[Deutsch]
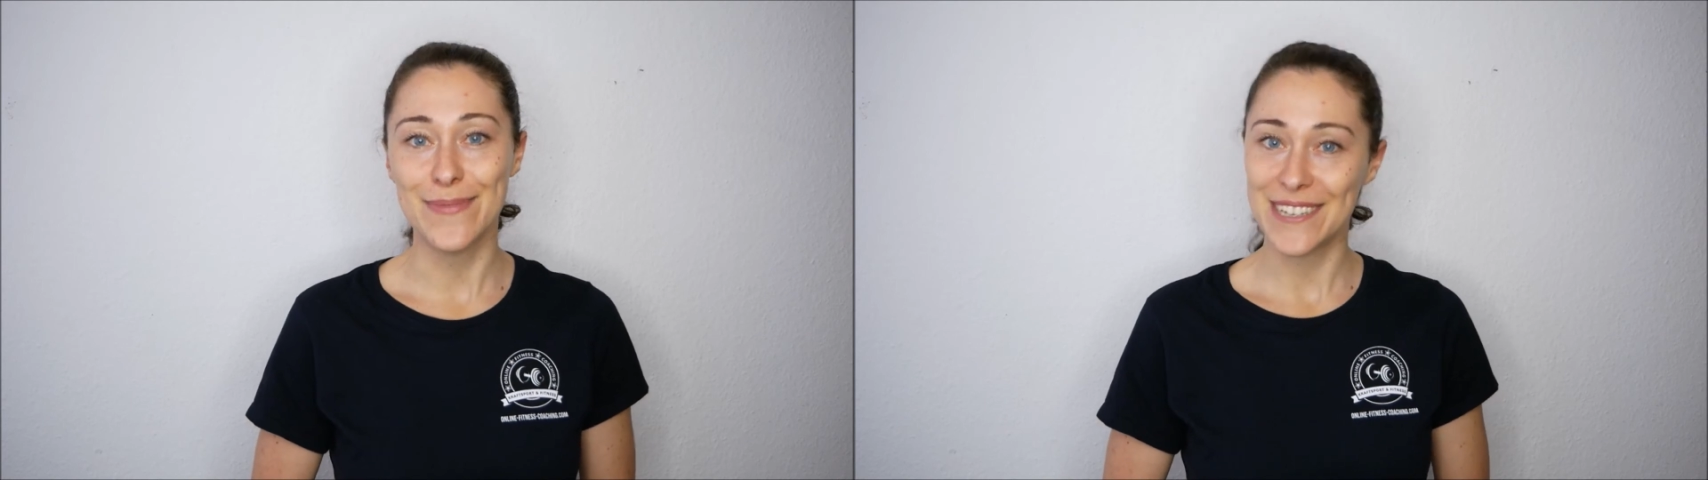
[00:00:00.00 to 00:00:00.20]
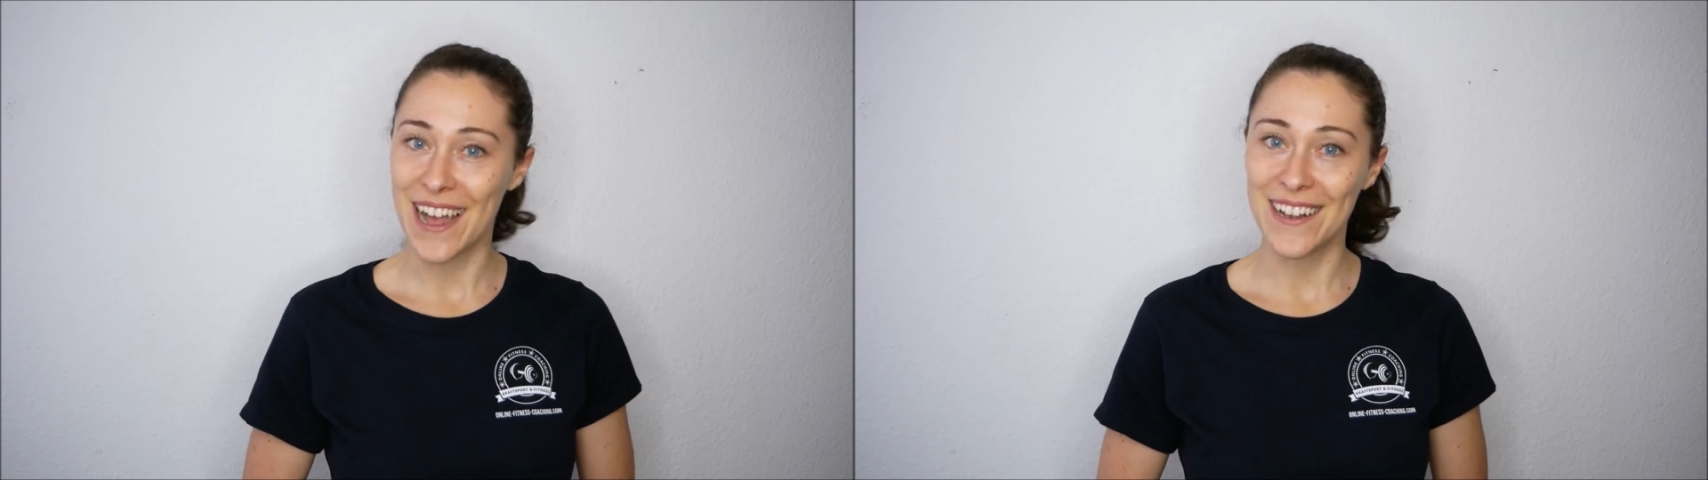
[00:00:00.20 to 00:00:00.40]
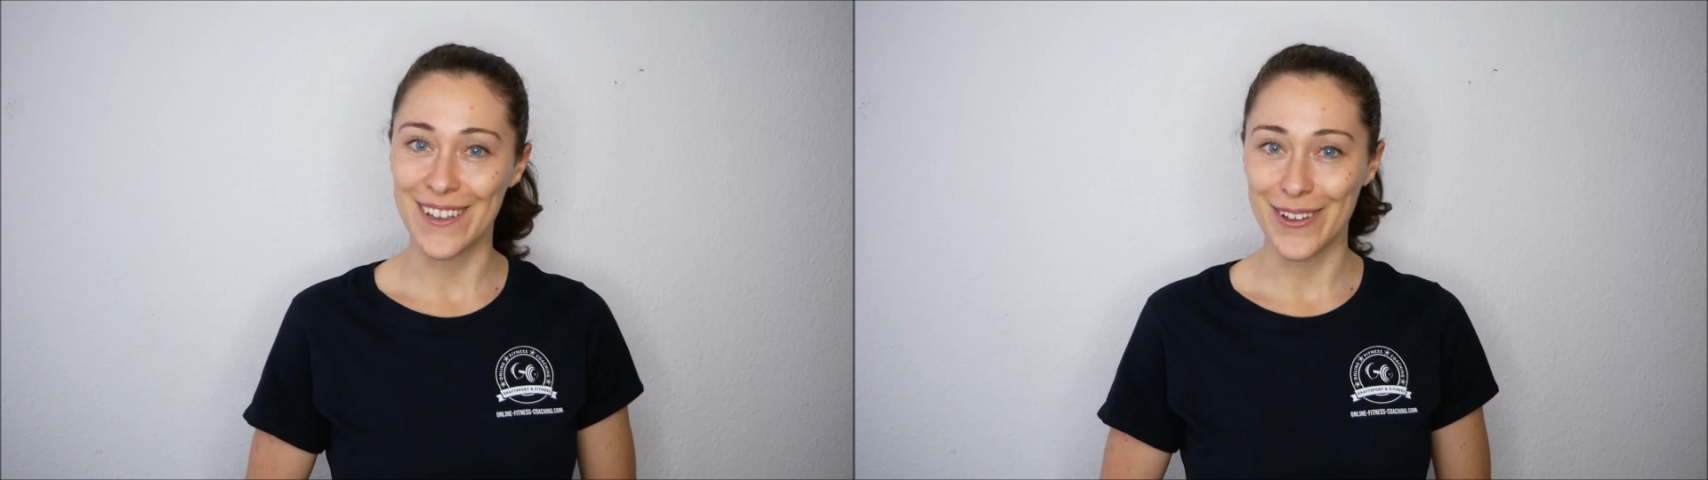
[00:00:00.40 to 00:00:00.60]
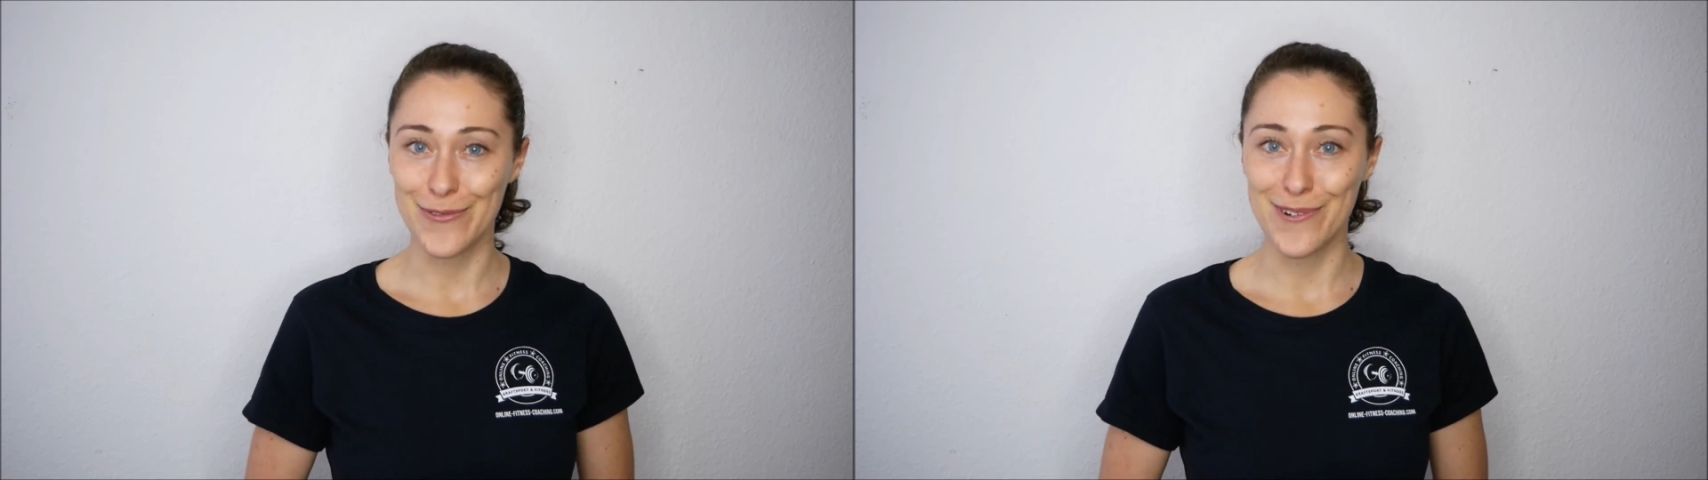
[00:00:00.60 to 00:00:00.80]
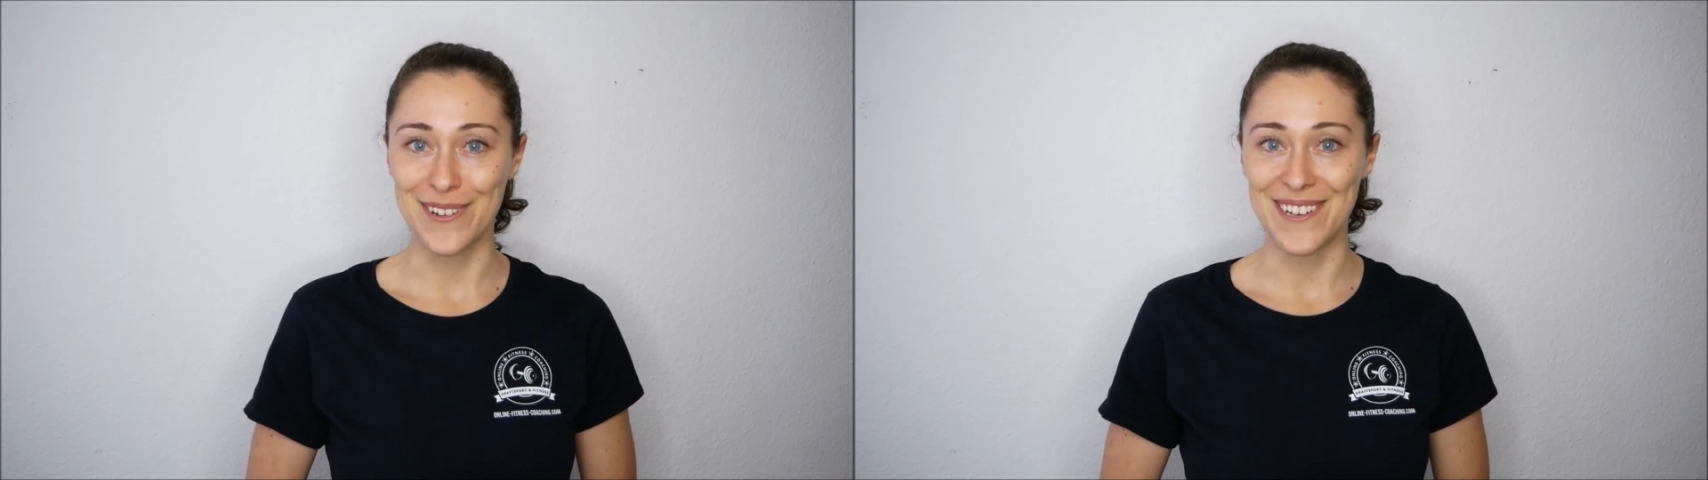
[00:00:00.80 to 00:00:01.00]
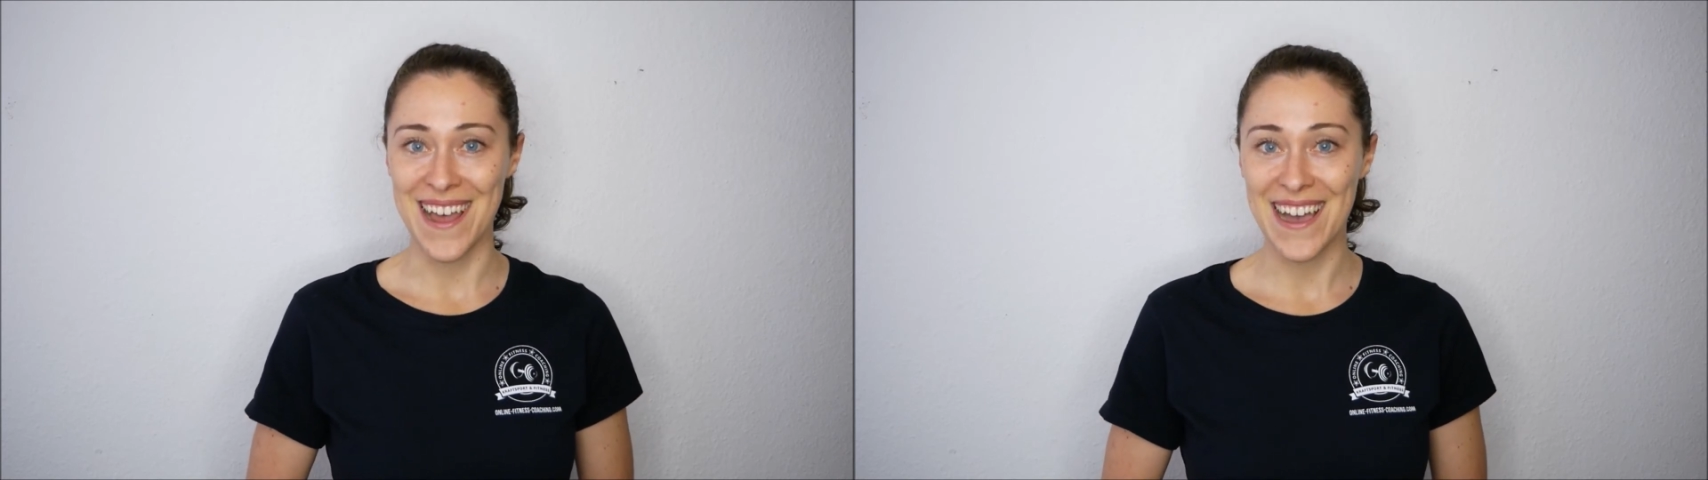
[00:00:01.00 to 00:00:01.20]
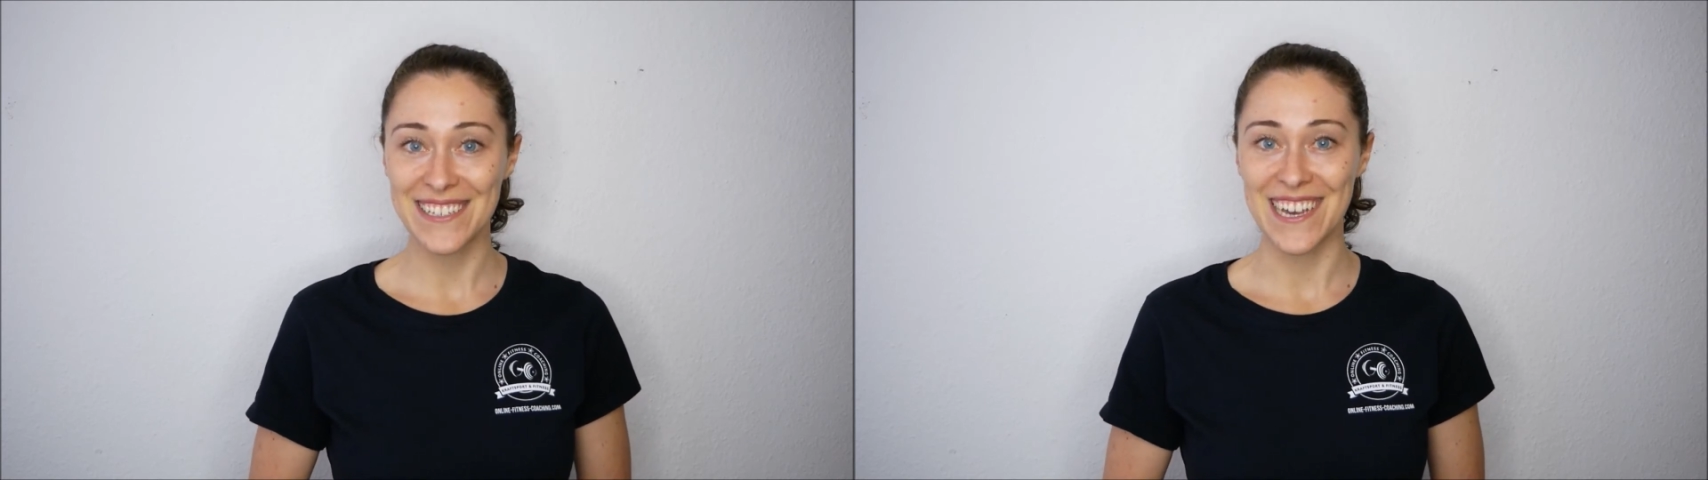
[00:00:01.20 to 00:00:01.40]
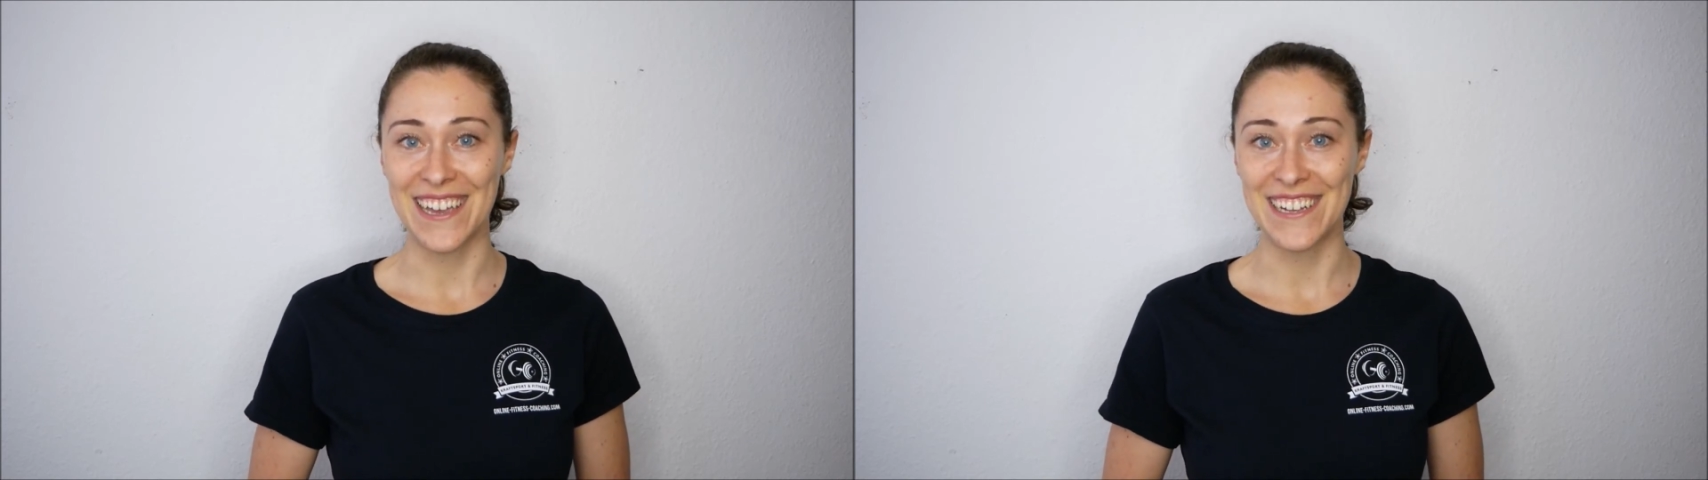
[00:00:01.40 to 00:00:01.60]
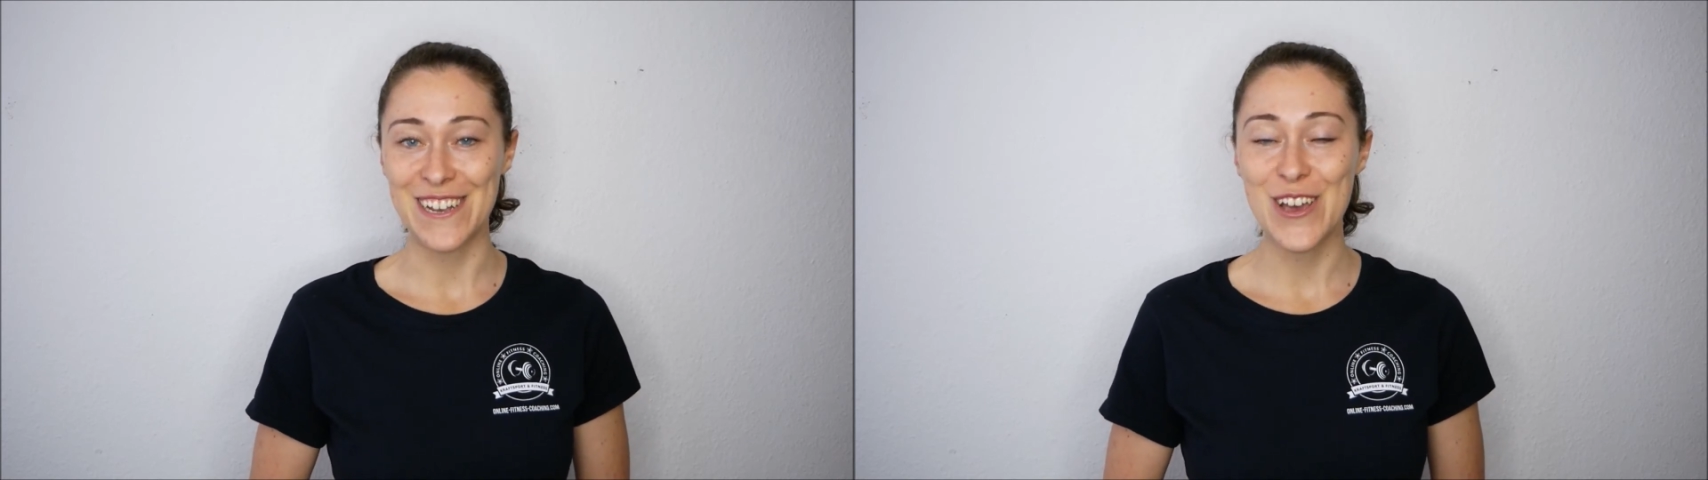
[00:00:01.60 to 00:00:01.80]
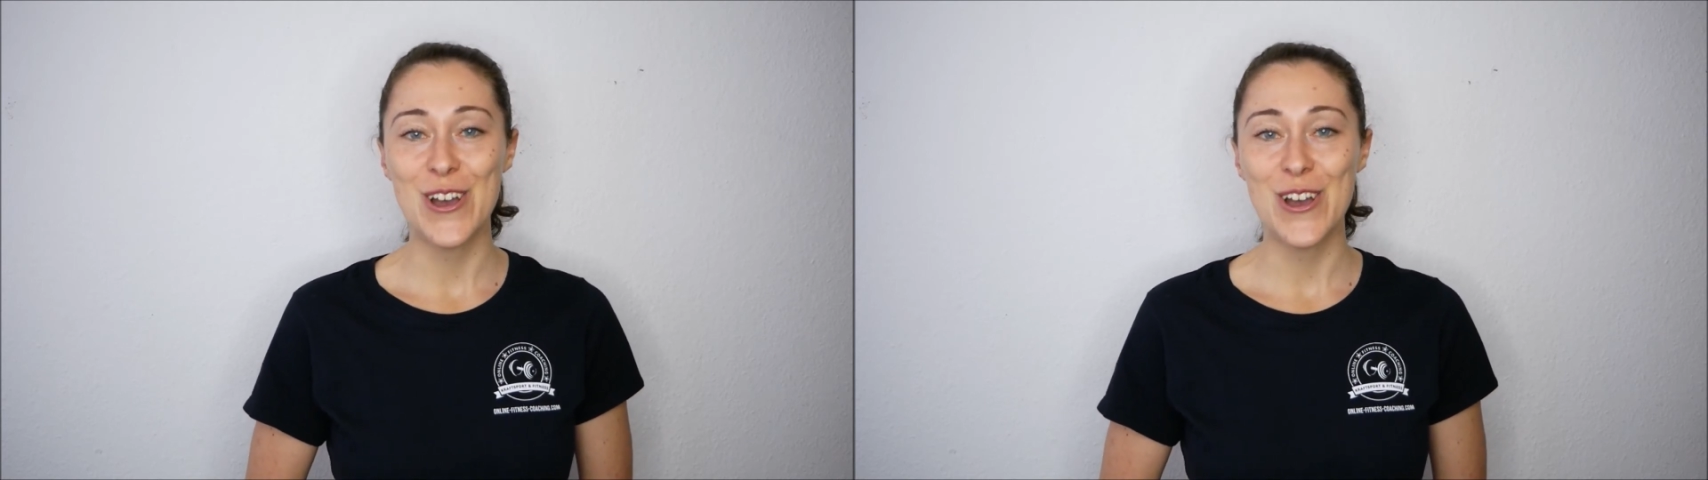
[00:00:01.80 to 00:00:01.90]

mit all ihren Vor- und Nachteilen.